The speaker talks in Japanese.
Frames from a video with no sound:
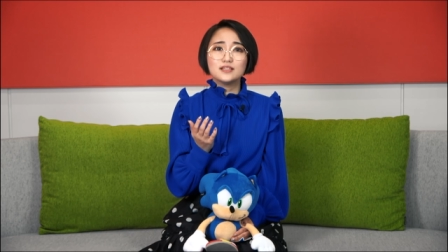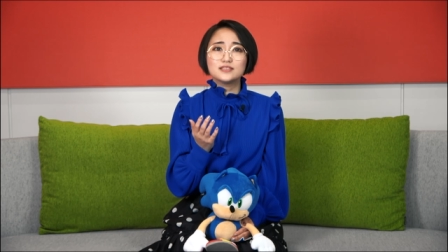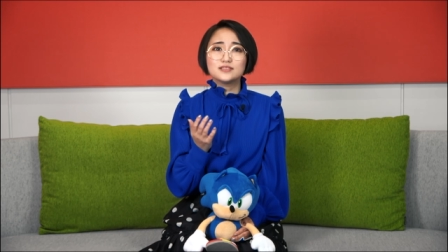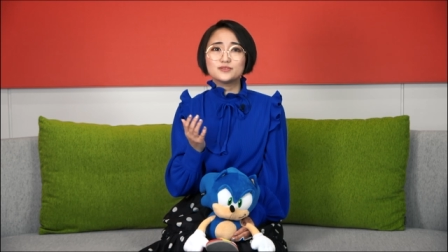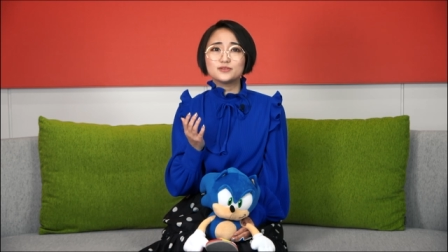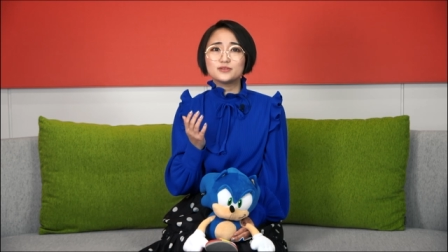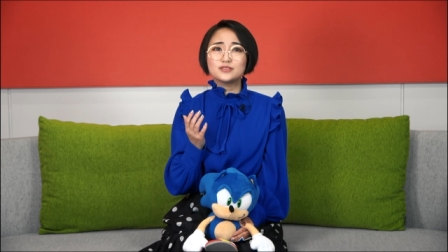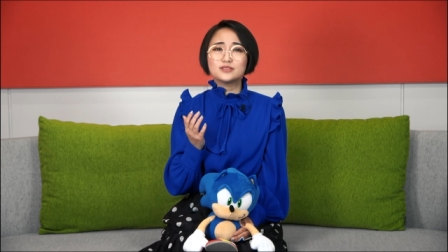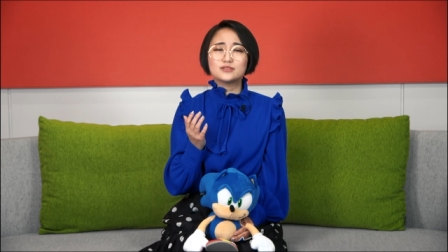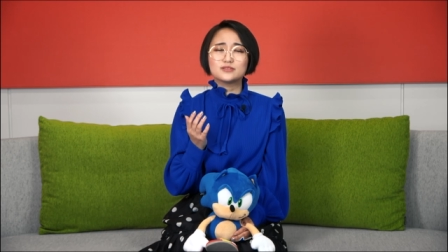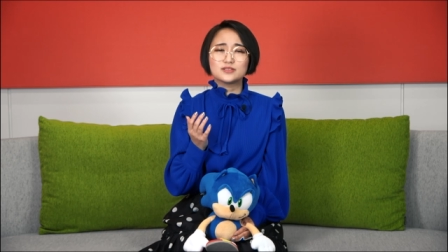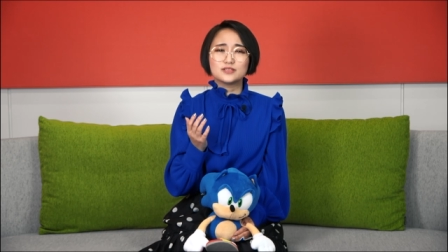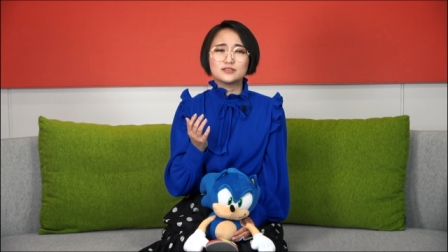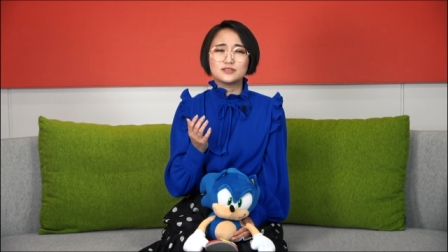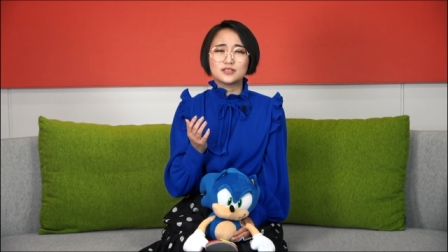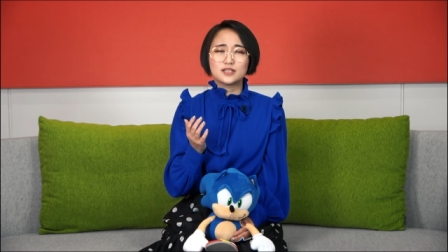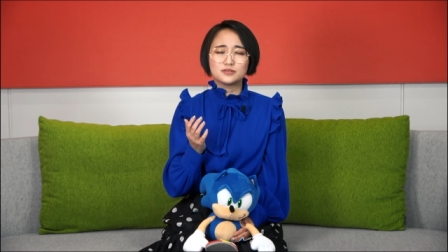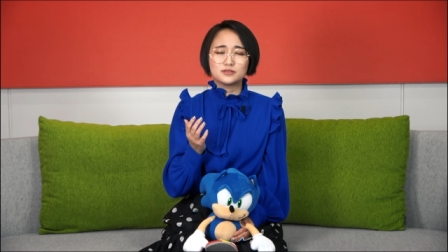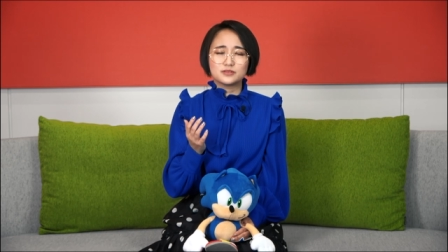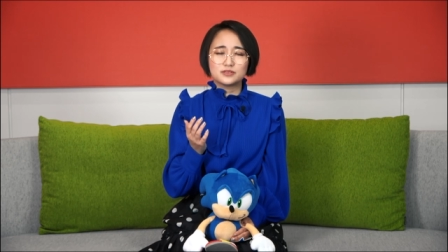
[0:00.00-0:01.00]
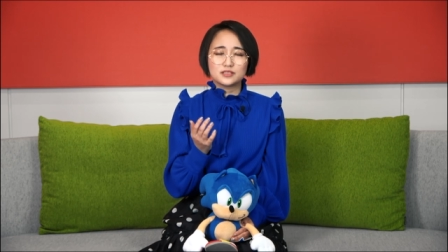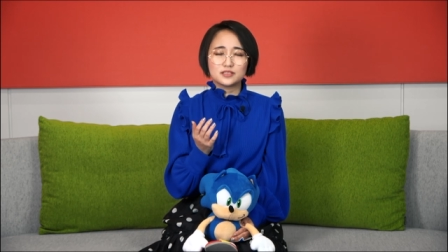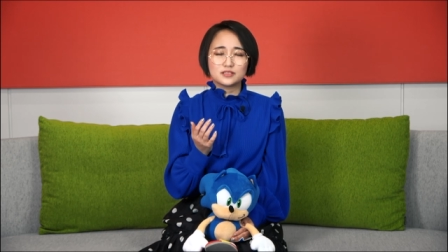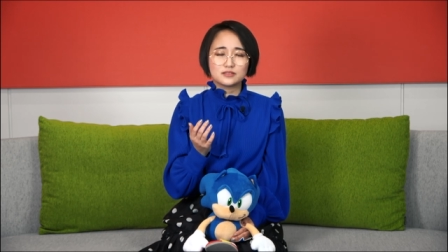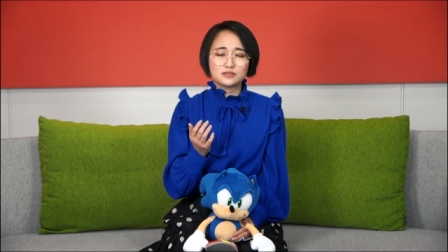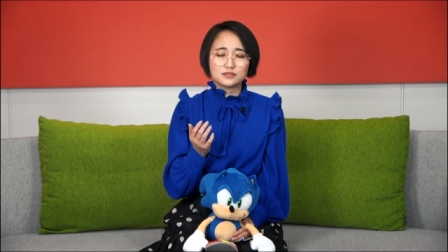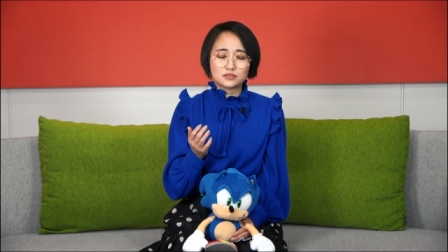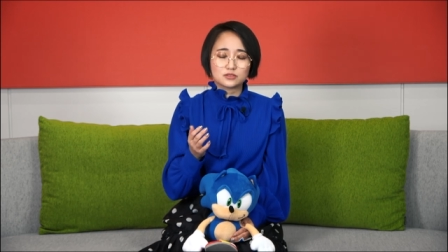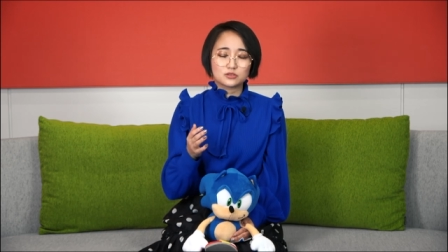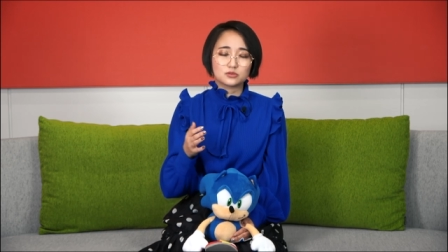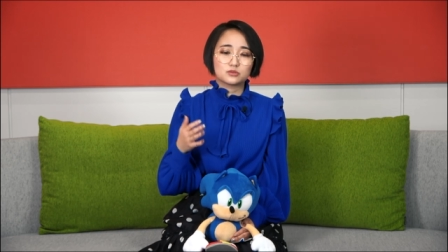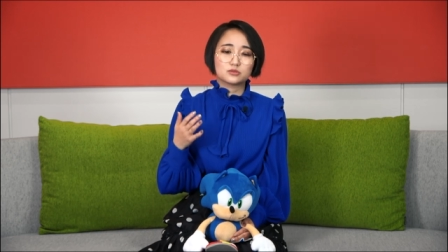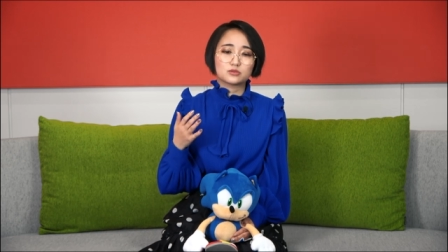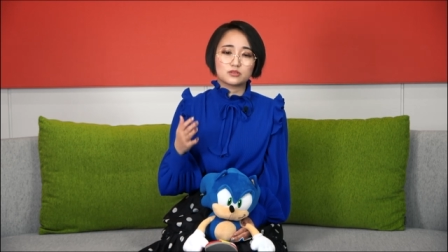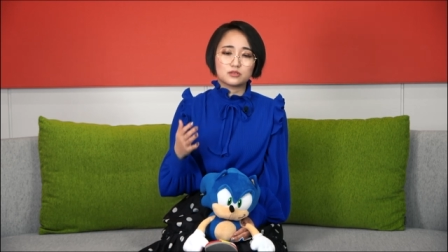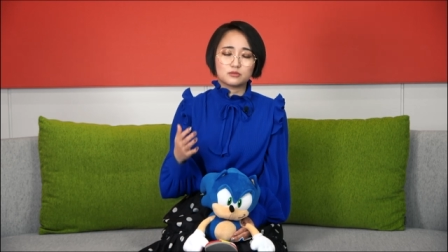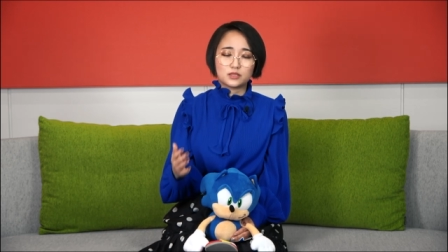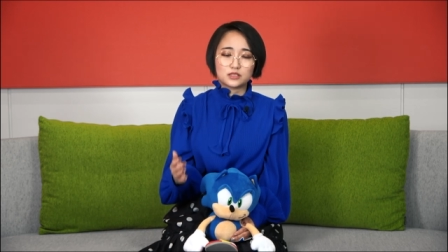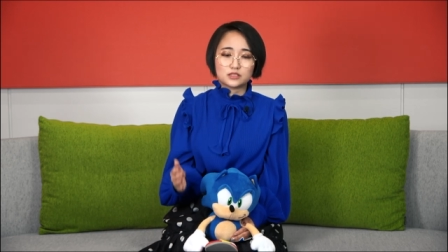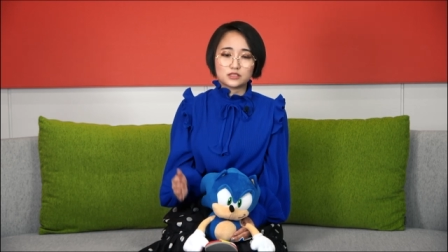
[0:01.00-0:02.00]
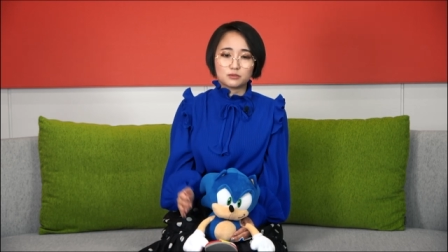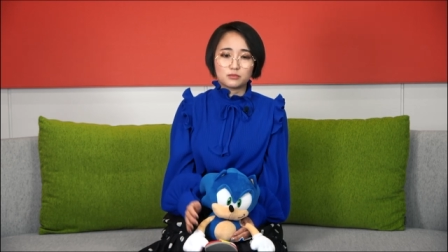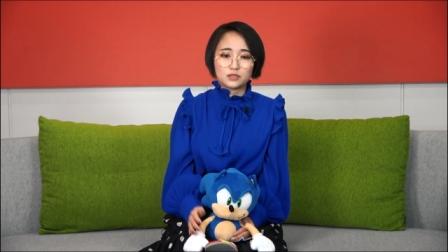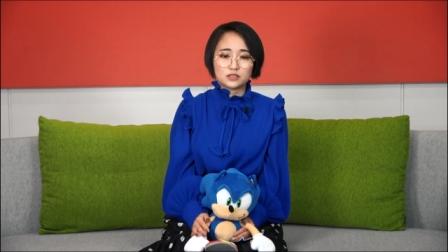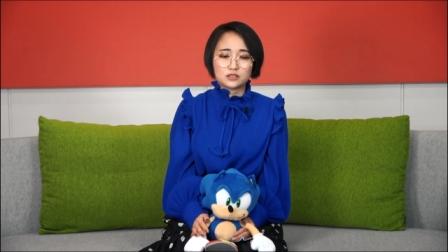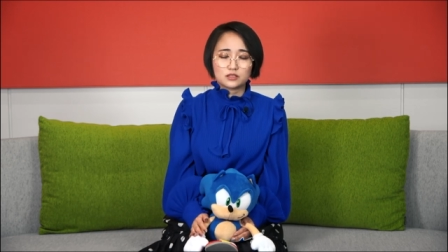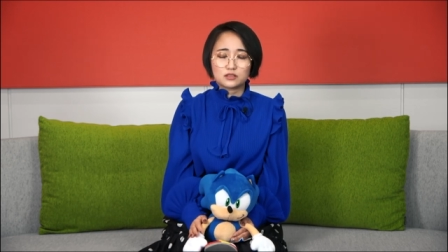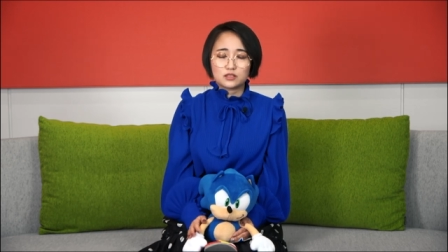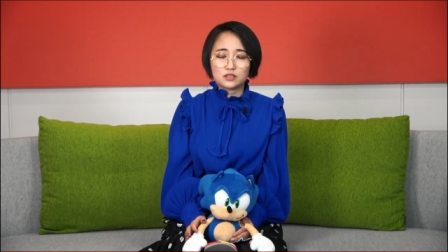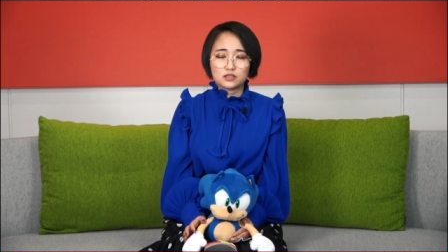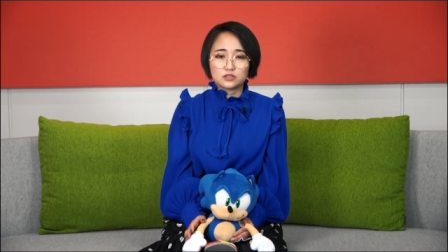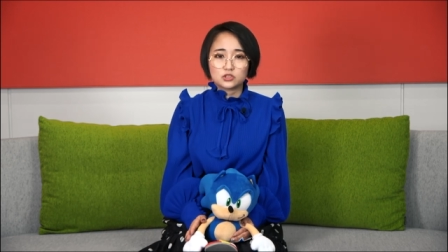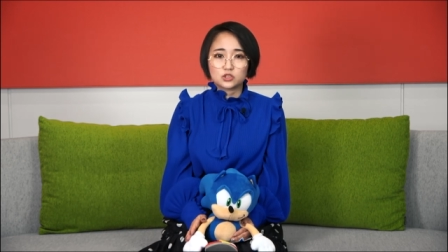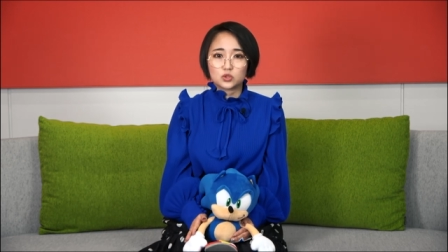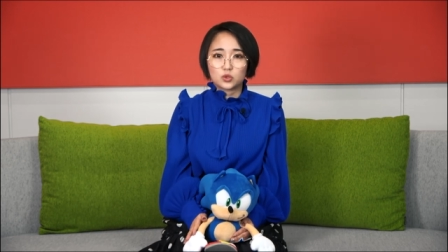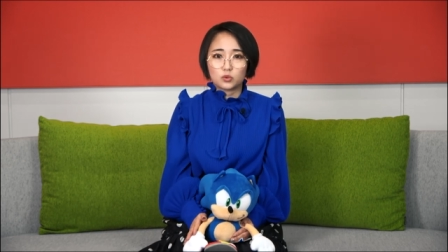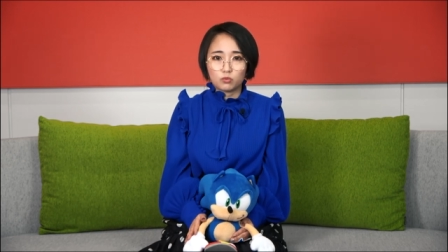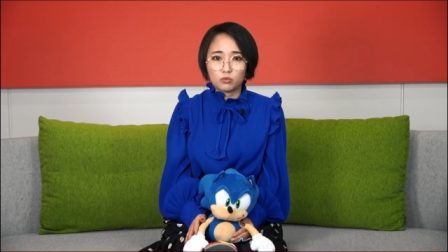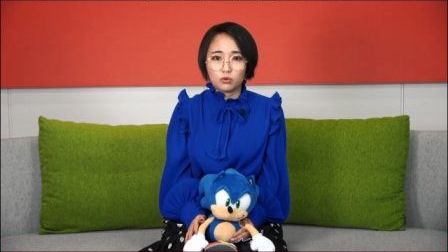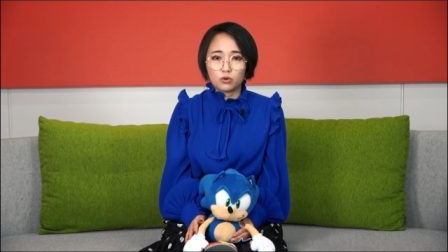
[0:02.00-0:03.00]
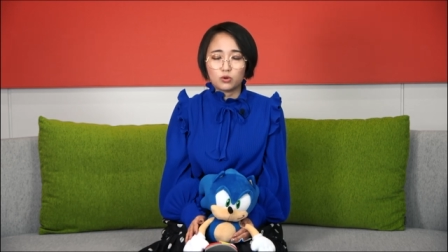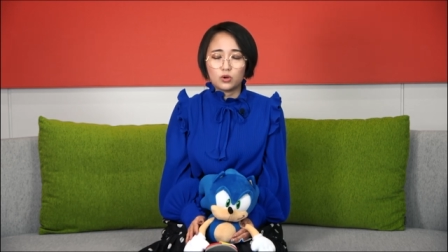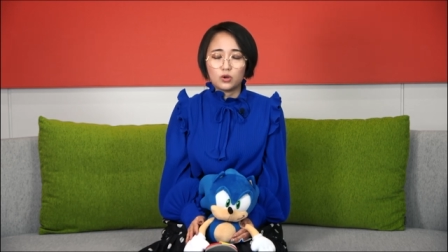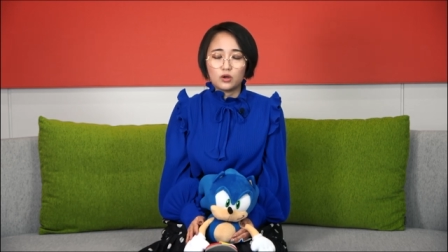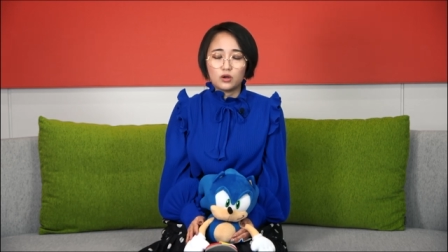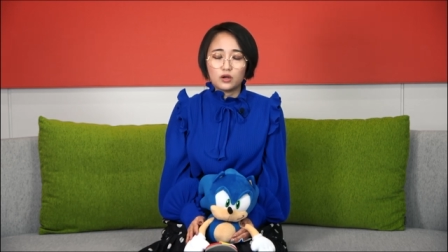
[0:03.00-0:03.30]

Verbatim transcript: あすごいソニックが動いてる!」っていうことにめちゃめちゃテンションを、